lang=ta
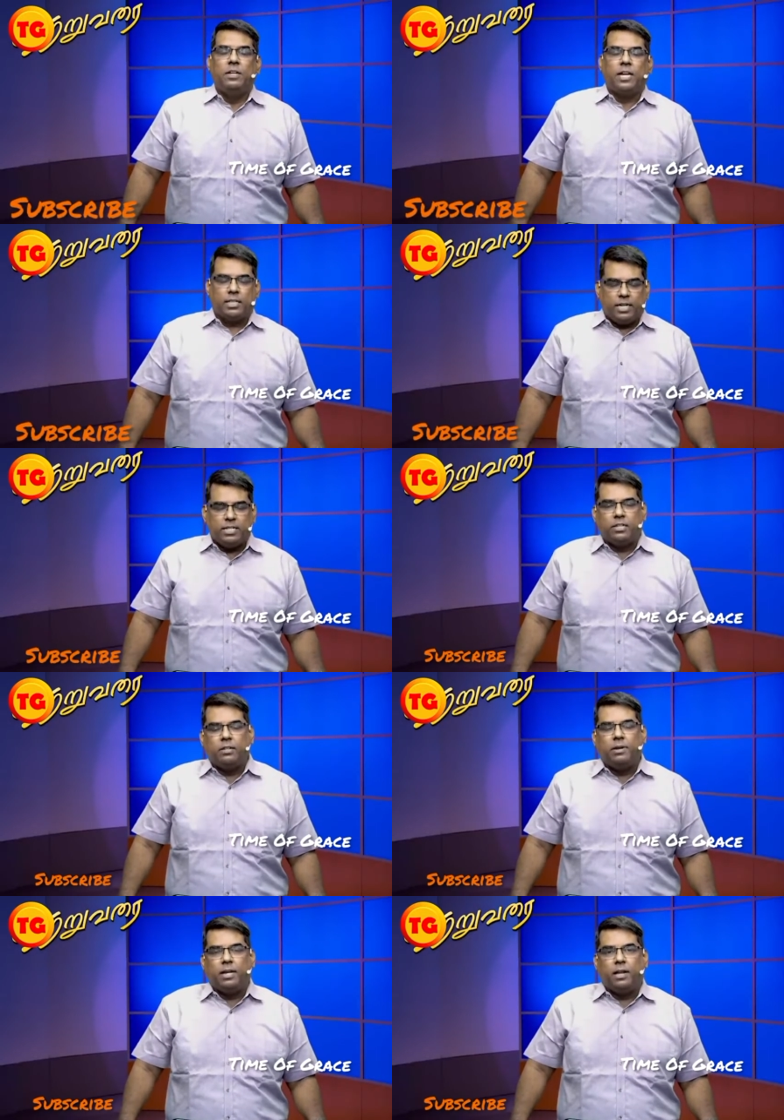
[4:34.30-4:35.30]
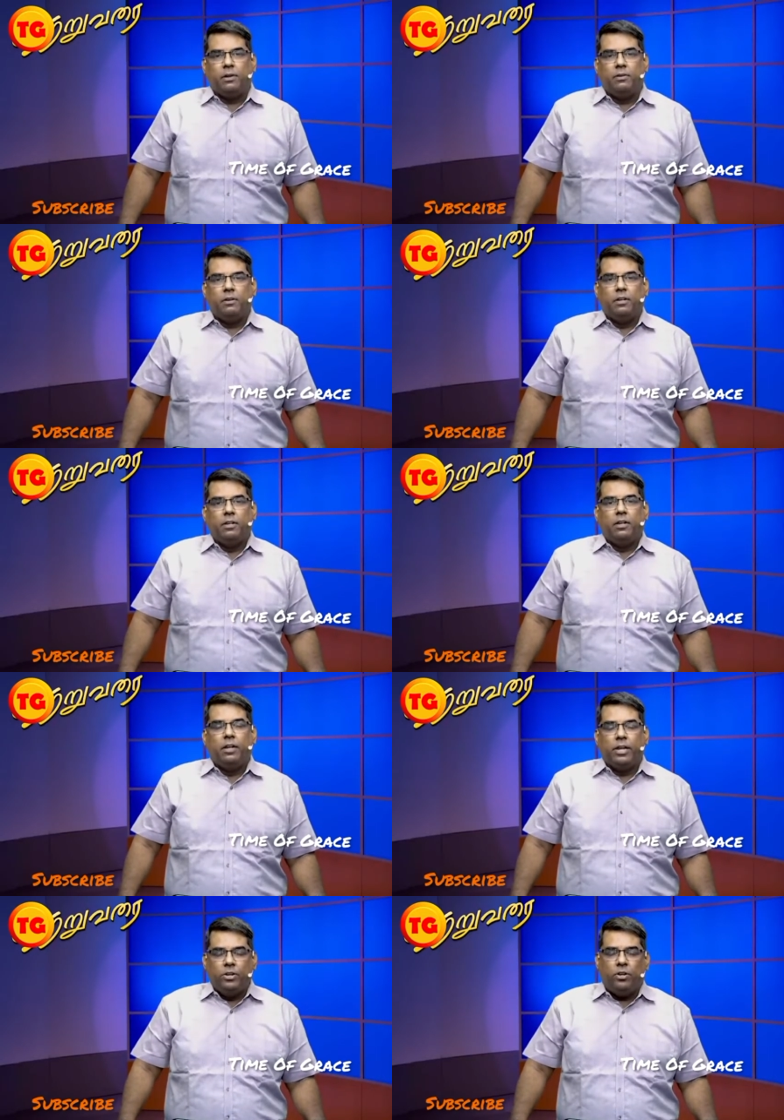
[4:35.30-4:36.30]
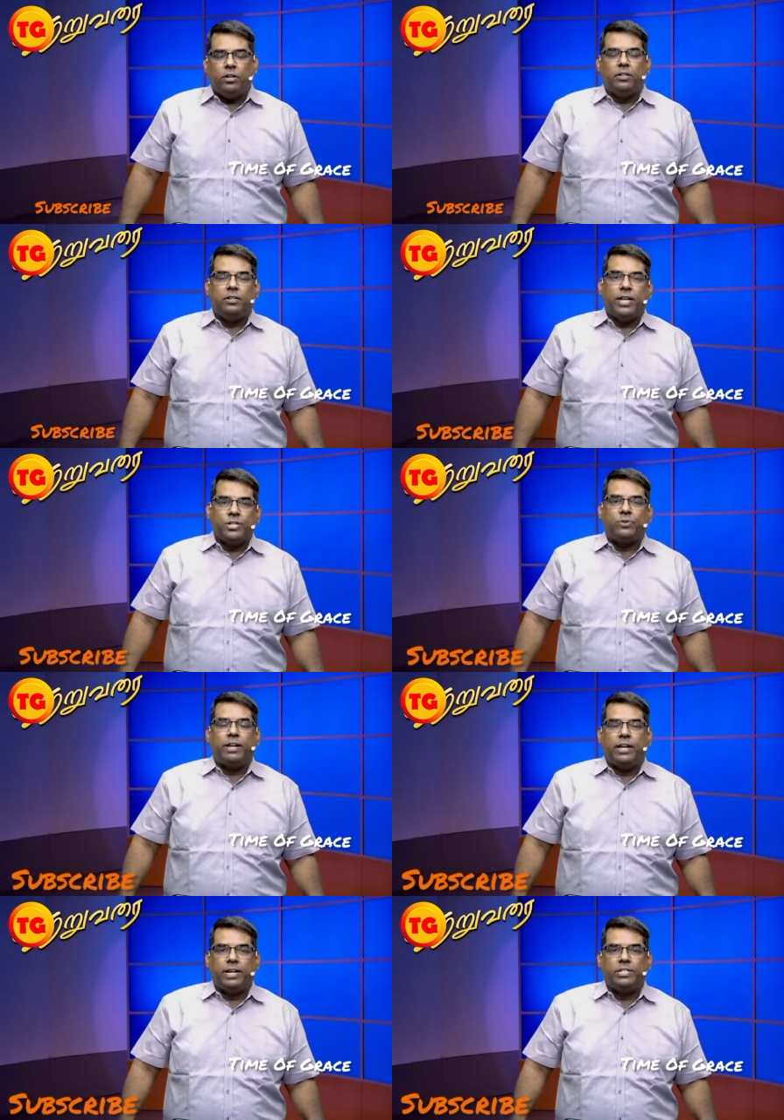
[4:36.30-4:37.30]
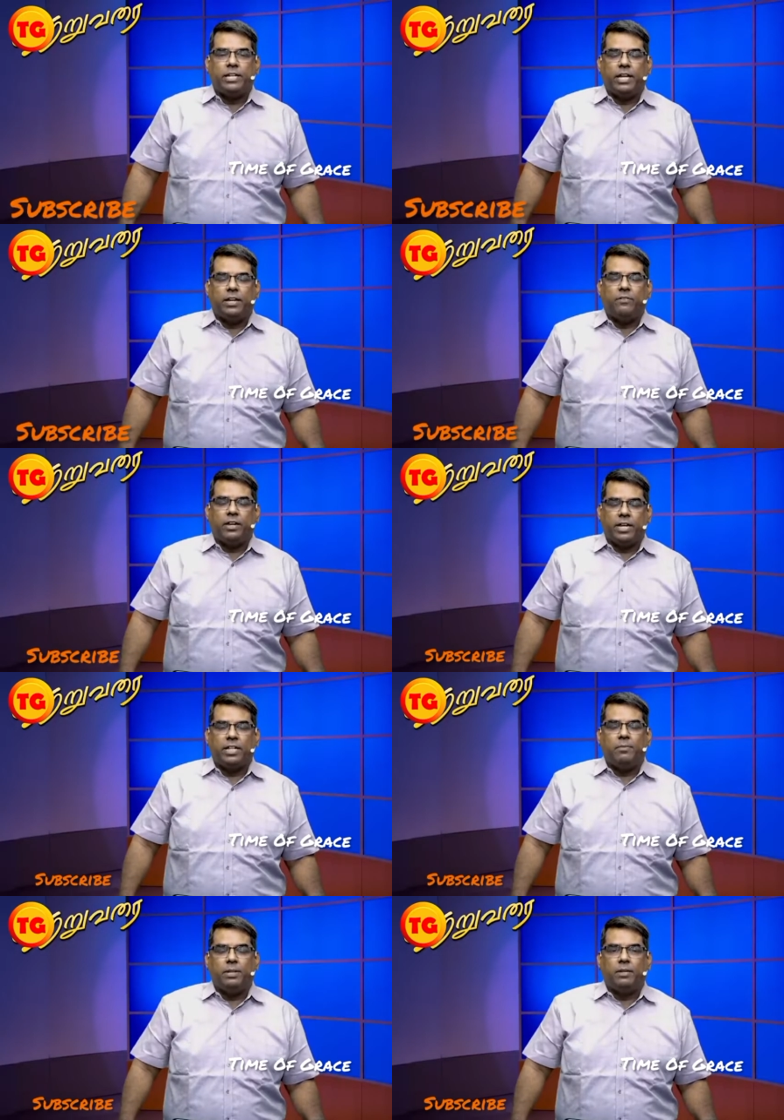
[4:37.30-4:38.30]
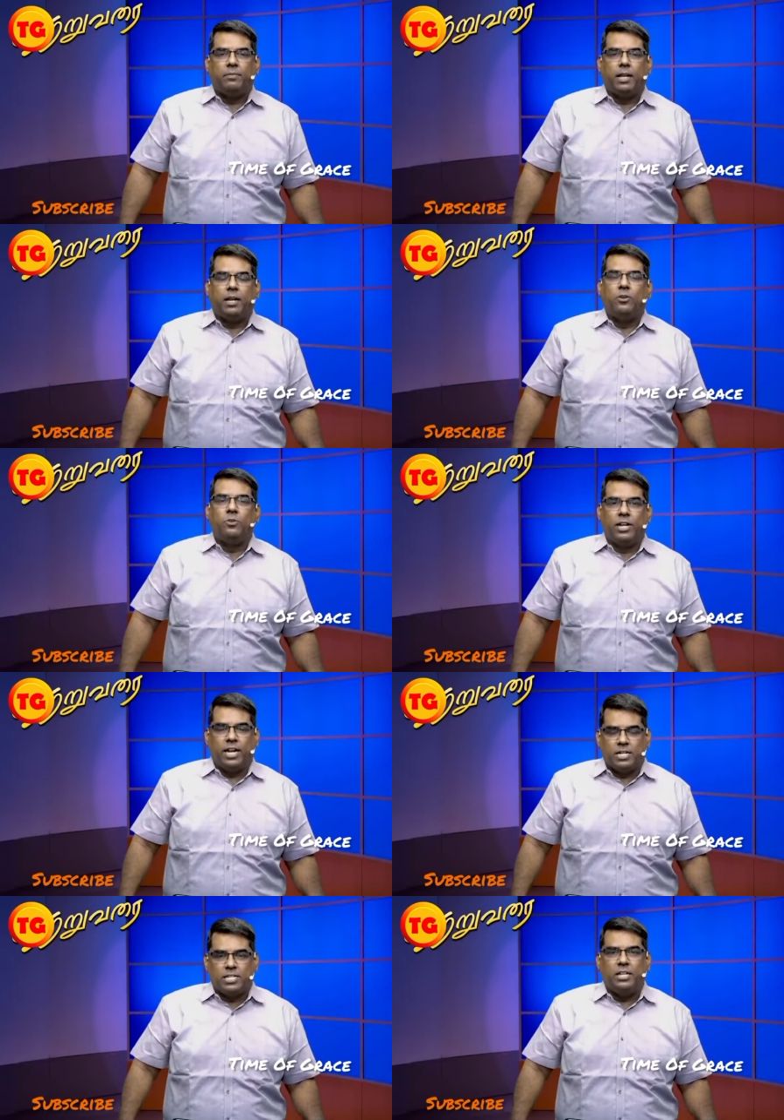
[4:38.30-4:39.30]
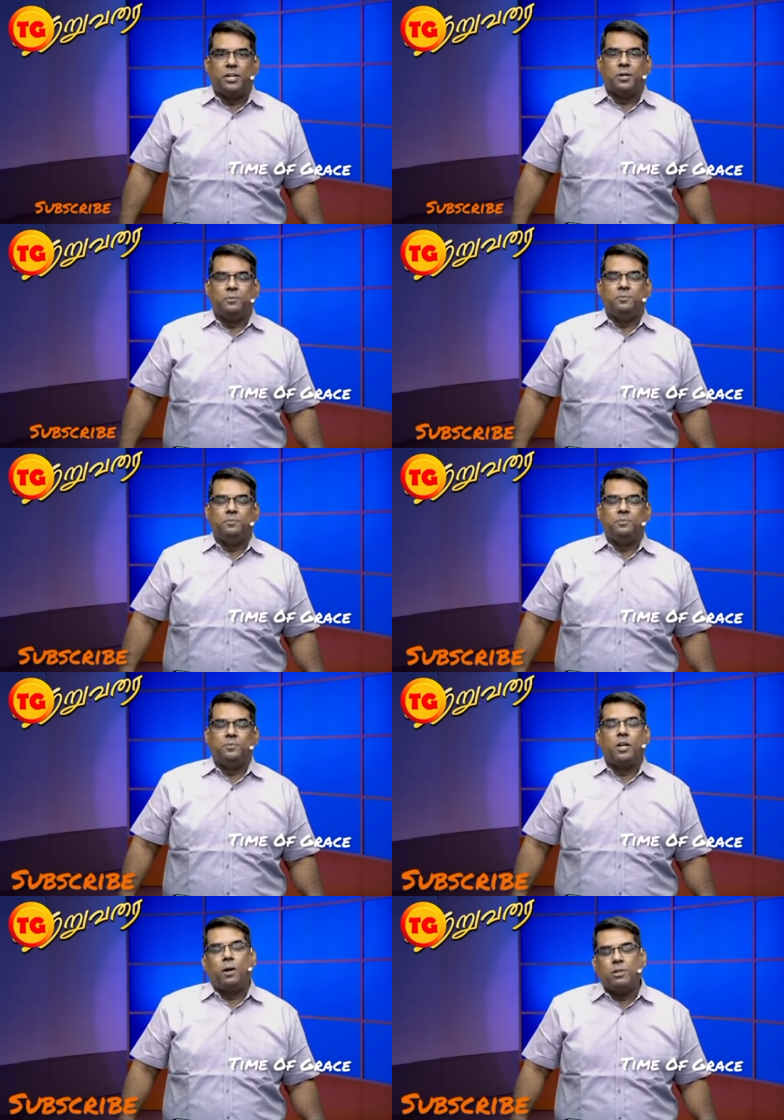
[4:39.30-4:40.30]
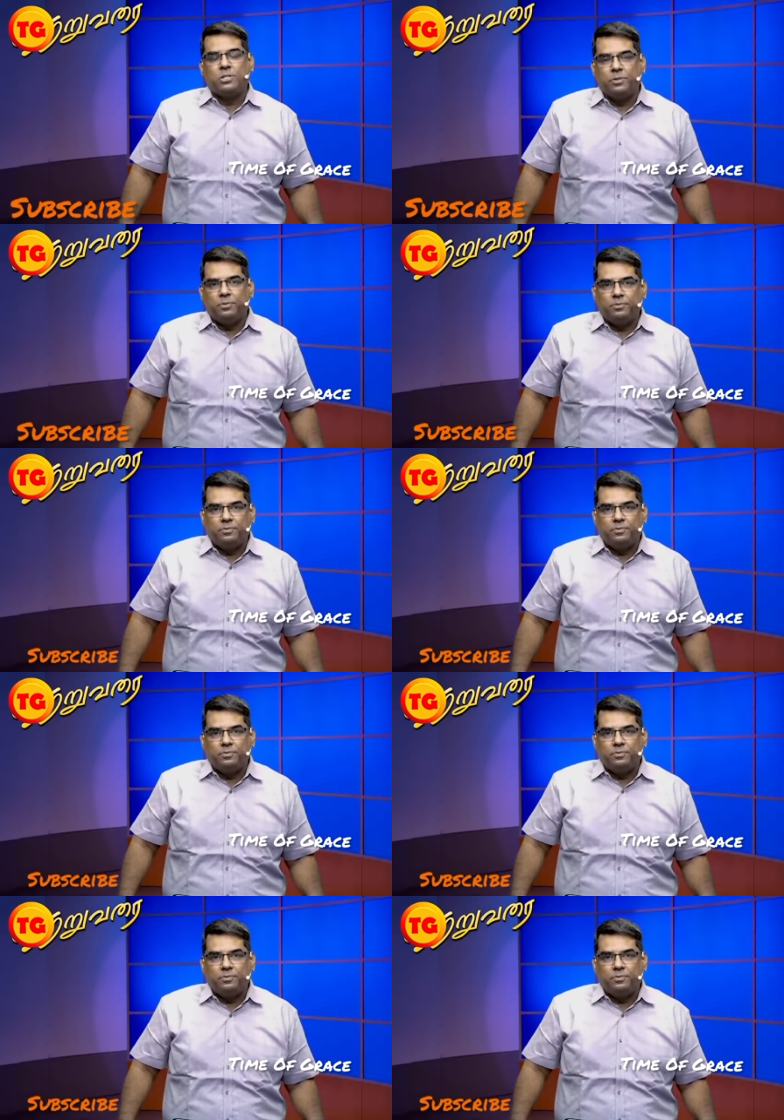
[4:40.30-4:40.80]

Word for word: கத்தருக்கு சித்தமானால் இன்னொரு நேற்று வரை நிகழ்ச்சியில் வருகை தாமதிக்குமானால் உங்களை நாங்கள் சந்திக்கிறோம் காட் பிளஸ் யூ